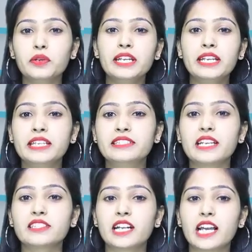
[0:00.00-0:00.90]
हुई
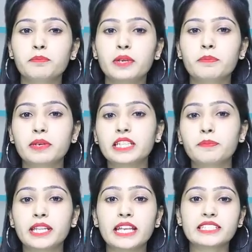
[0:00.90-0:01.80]
हिंसक झड़प में मध्य
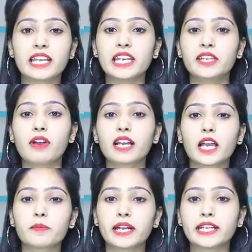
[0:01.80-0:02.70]
प्रदेश के रीवा
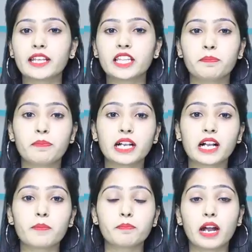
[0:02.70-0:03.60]
का बेटे दीपक
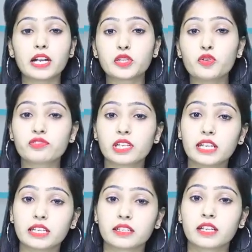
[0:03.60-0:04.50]
का पार्थिव
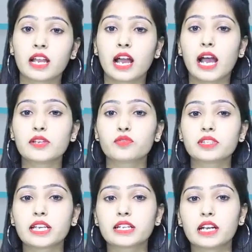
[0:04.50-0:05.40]
शरीर आज
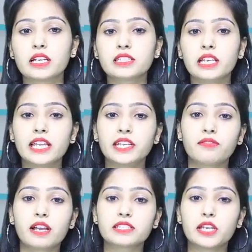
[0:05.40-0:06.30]
उनके गृह जिले
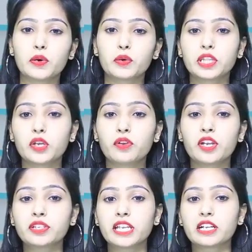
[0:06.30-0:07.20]
रीवा से होते
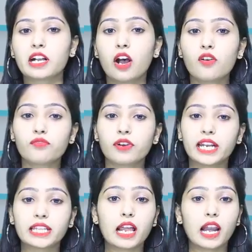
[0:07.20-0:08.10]
हुए उनके गांव
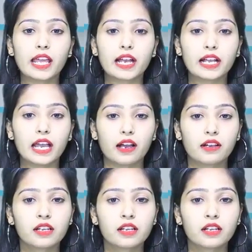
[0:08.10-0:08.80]
फरेदा लाया गया